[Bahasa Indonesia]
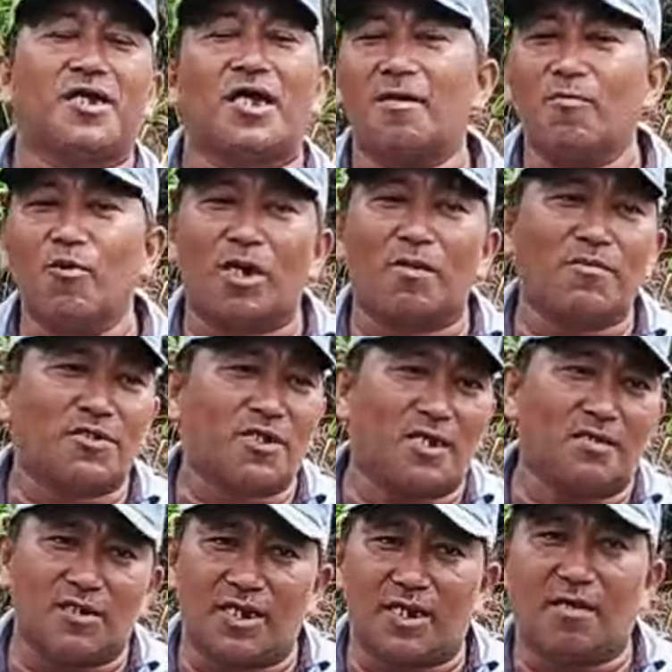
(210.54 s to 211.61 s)
saya bukan
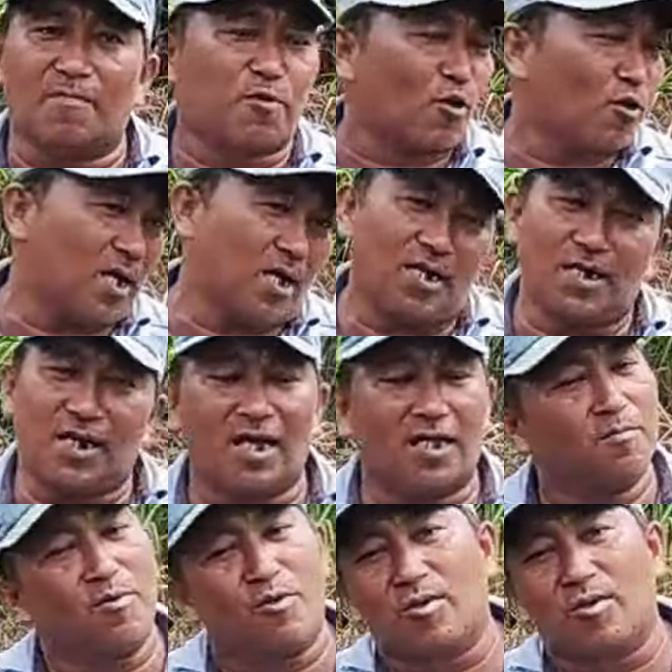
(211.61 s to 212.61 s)
menjelek-jelekkan produk yang lain